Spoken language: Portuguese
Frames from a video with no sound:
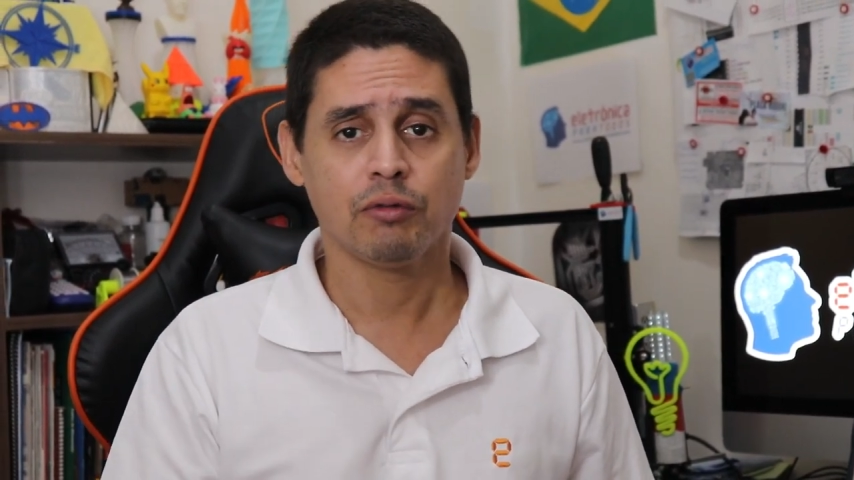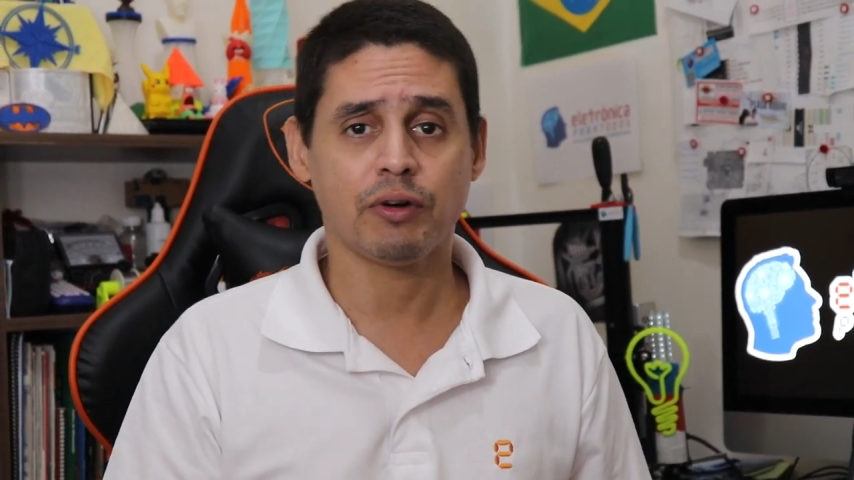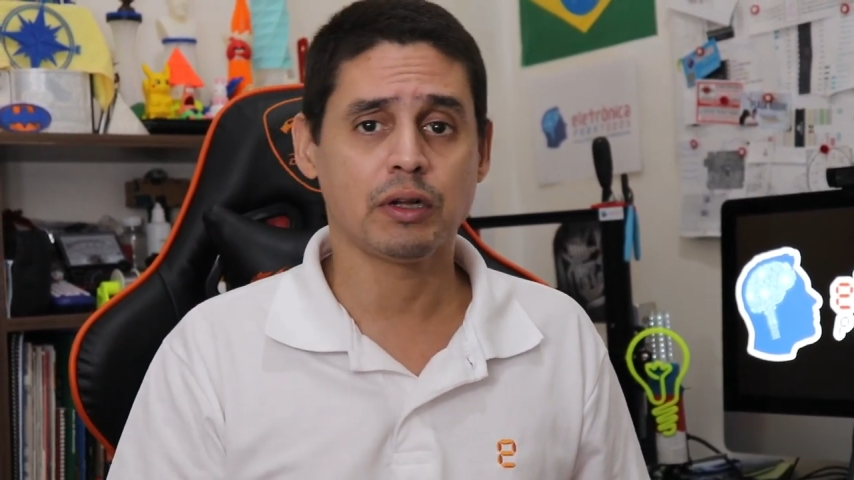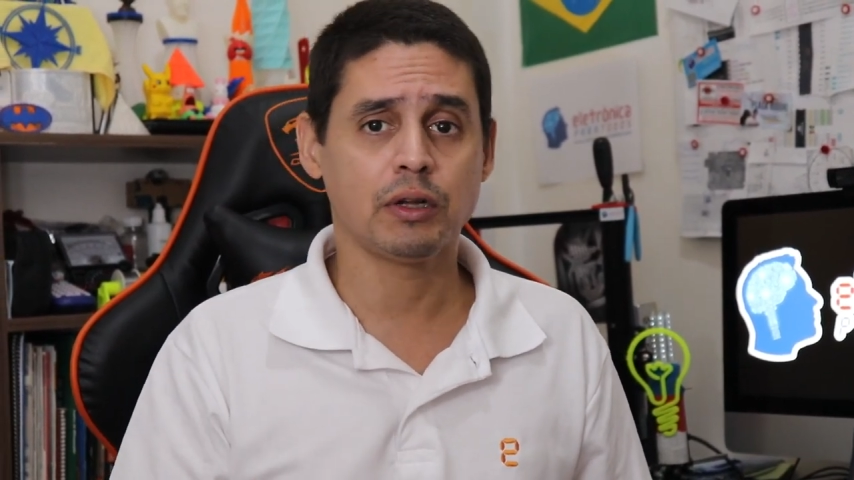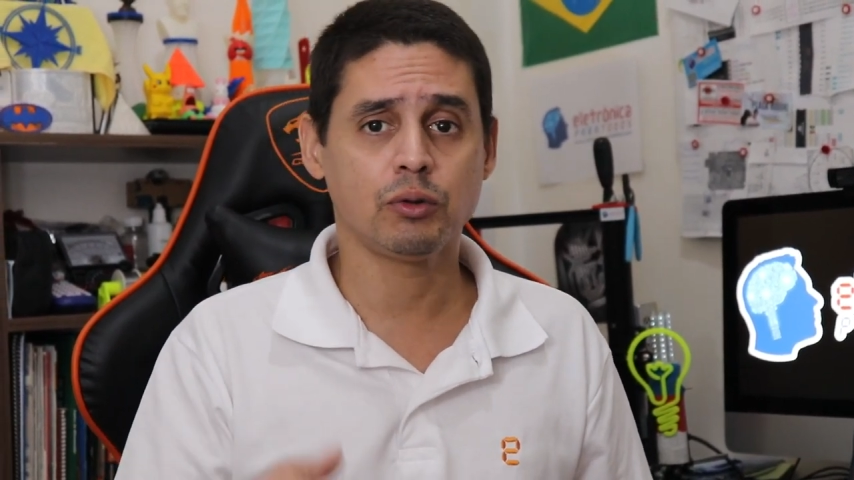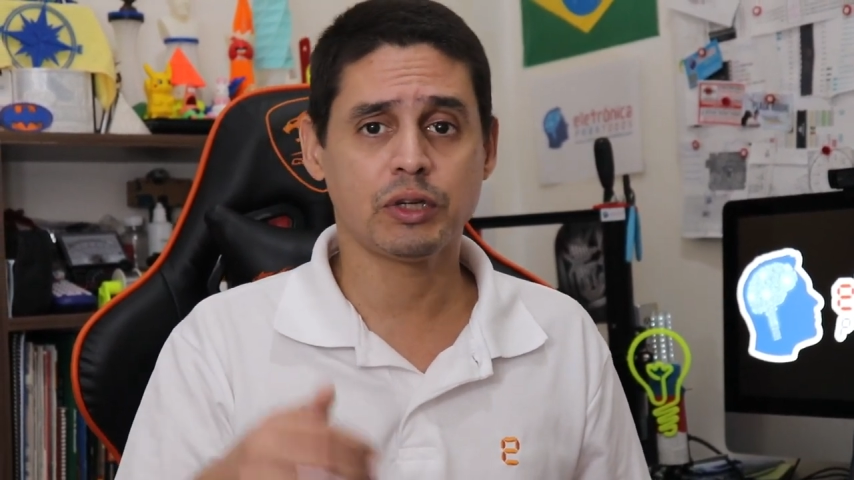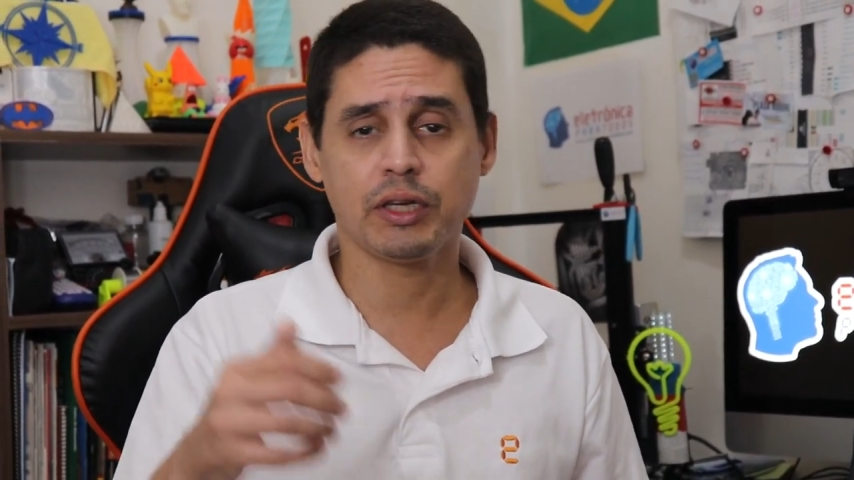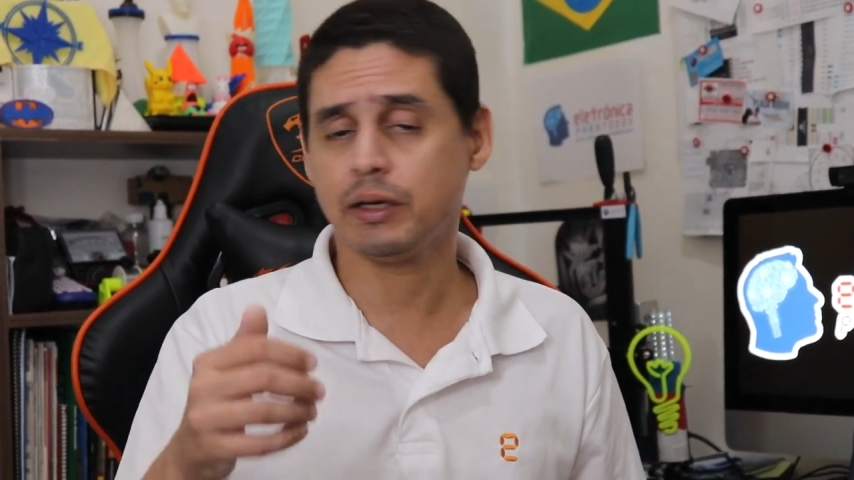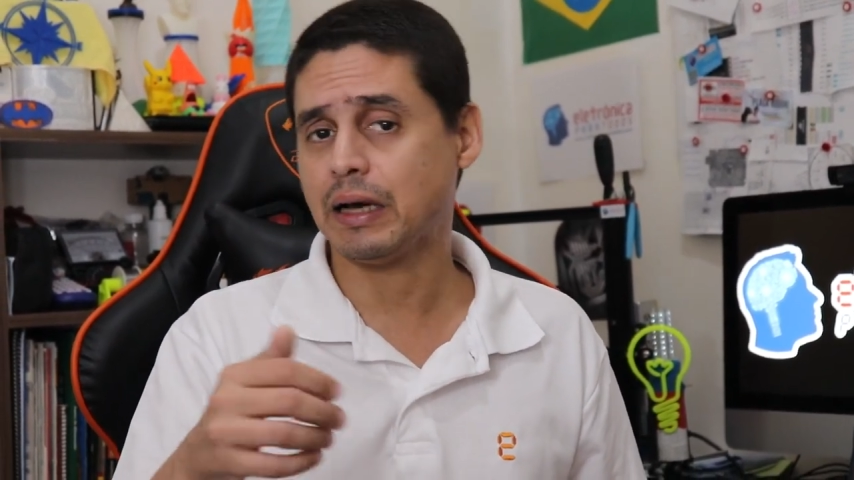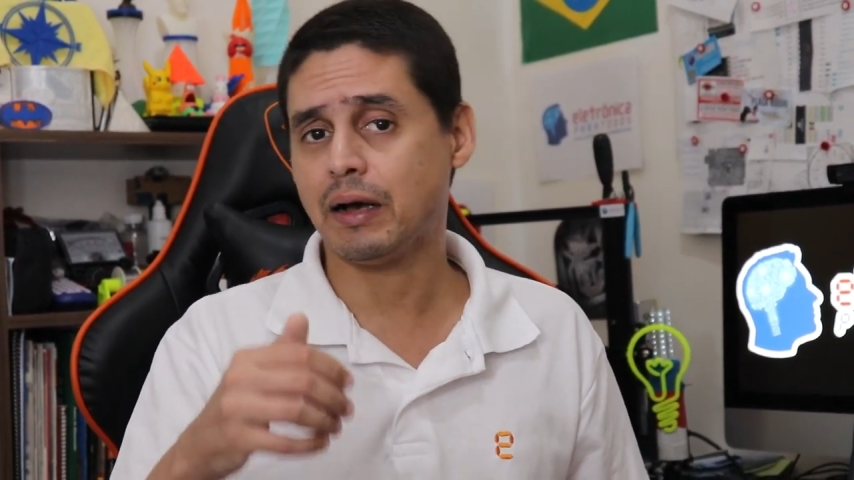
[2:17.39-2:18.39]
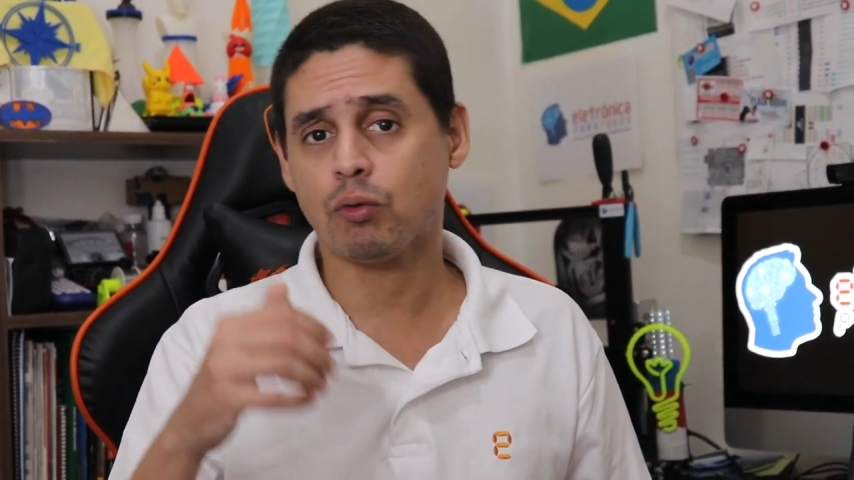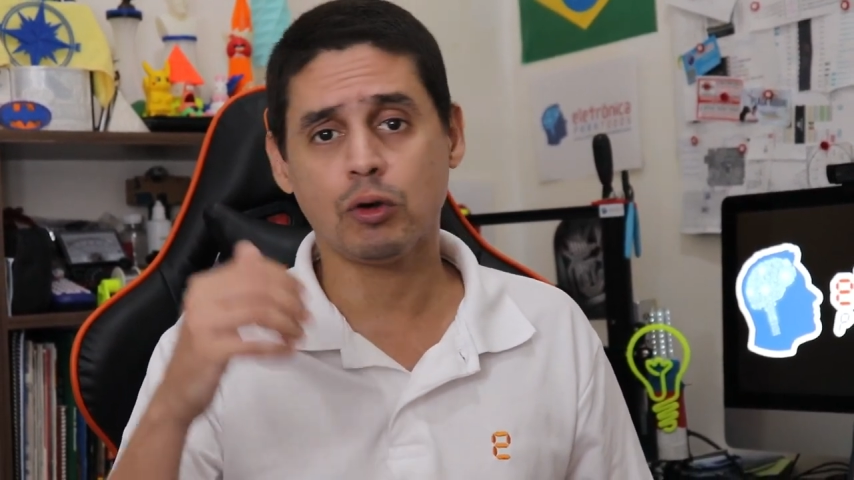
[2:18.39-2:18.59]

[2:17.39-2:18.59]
falando que ah,